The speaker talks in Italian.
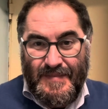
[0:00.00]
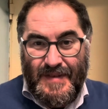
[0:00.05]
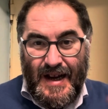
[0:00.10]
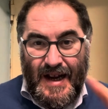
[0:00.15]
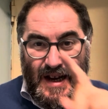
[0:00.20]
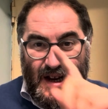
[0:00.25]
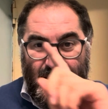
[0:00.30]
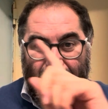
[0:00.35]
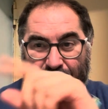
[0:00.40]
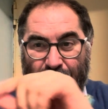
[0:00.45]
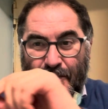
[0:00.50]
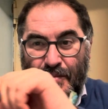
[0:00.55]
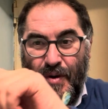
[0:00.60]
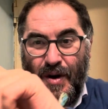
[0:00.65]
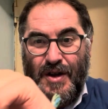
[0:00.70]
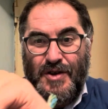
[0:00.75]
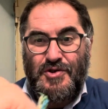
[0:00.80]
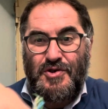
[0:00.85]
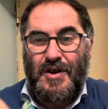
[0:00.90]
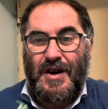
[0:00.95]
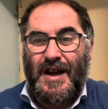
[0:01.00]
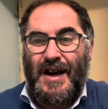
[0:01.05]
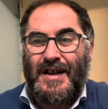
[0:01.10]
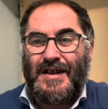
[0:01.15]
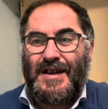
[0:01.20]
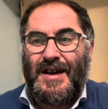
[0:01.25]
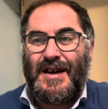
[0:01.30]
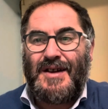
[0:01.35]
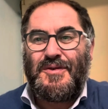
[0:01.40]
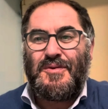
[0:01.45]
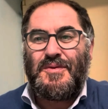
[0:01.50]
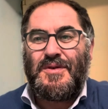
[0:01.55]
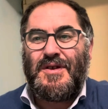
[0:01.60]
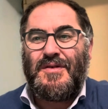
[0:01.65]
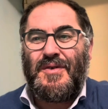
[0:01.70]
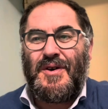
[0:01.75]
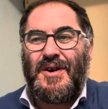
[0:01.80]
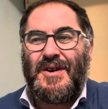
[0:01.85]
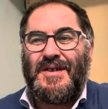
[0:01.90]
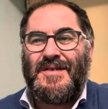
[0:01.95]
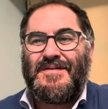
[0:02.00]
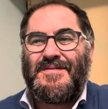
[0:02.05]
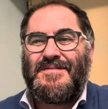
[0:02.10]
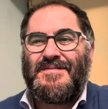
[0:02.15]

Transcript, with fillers: Ale, buona giornata a tutti voi.